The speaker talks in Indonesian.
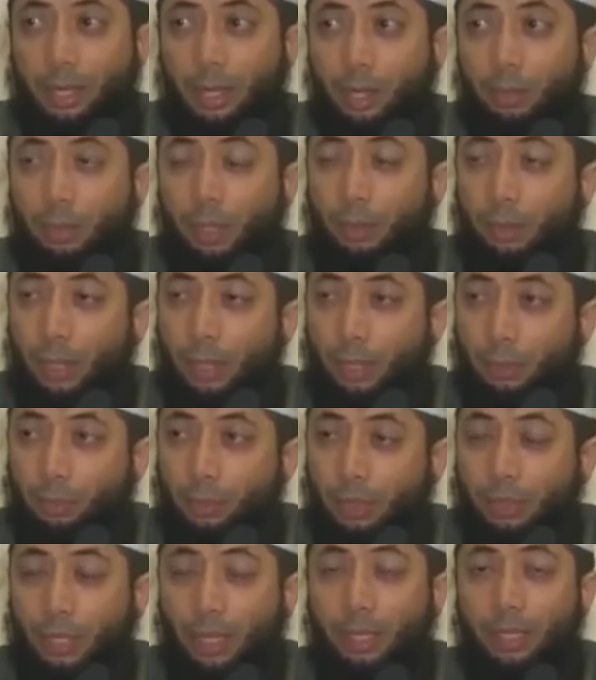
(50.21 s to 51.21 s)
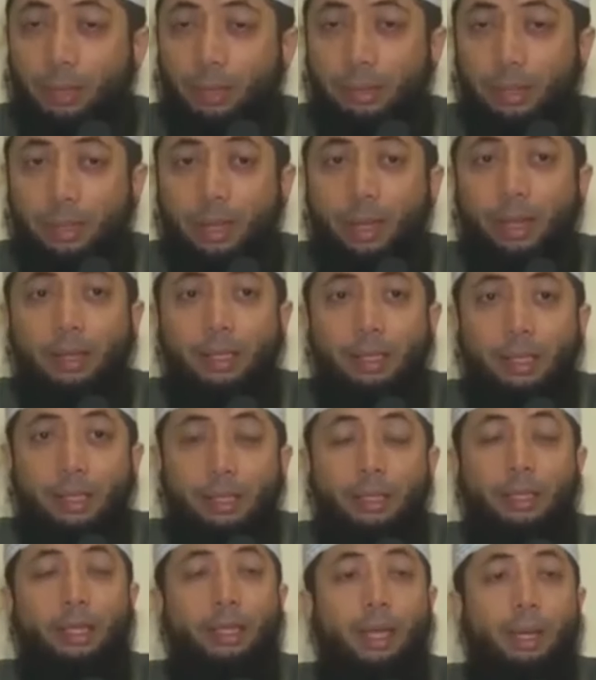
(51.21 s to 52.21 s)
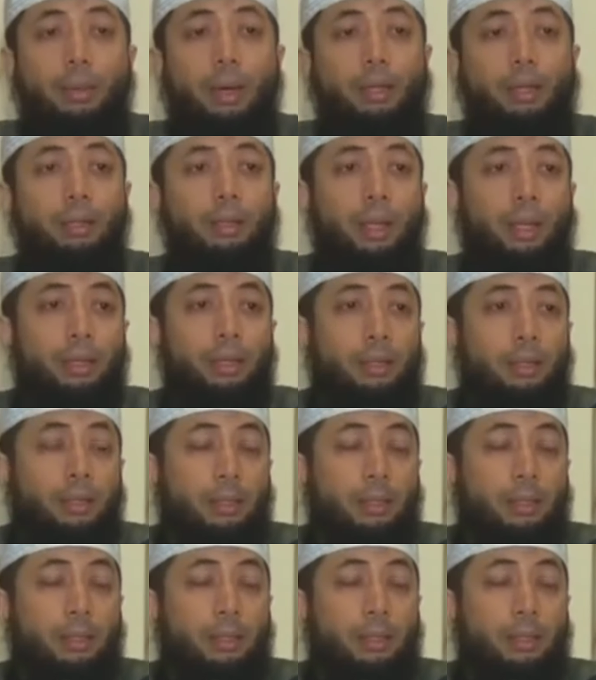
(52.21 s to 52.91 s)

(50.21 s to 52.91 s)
la wa la quwata illa billah dengan nama Allah